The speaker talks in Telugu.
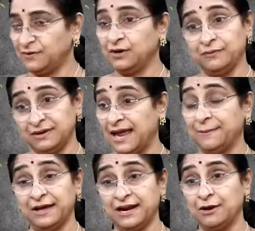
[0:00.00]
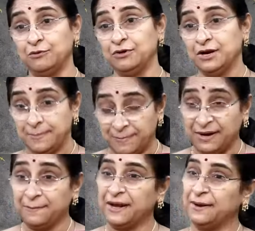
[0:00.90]
వీళ్ళు రాయబారాలు
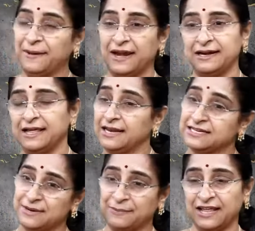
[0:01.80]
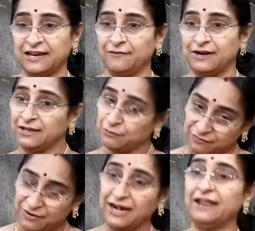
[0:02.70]
పెళ్లి పెళ్లి పేరెంటాలకు చెప్పడానికి వెళ్తే
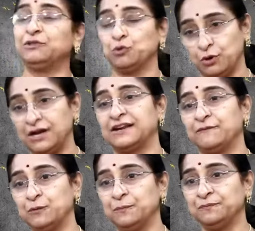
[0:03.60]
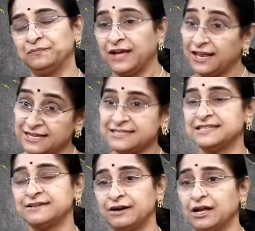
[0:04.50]
కూడా వాళ్ళే తోడెళ్ళటము అలా
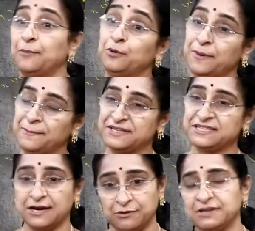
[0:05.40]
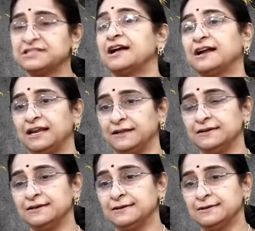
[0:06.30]
చేసేవాళ్ళు కబురు పంపించడానికి కూడా చాకలే
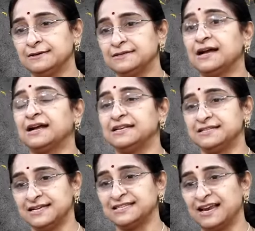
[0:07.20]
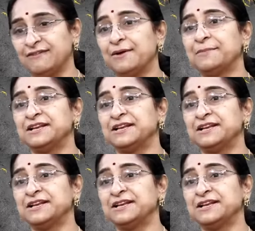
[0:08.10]
చాకలి చేయి చలవా